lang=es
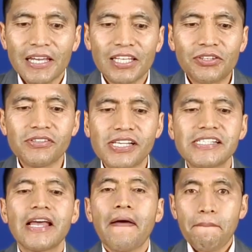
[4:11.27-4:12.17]

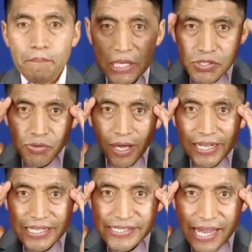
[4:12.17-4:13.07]
Entonces,
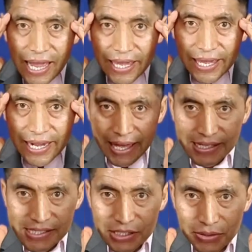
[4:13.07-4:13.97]
visualiza el
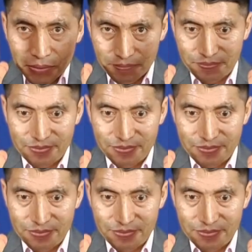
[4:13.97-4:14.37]
éxito.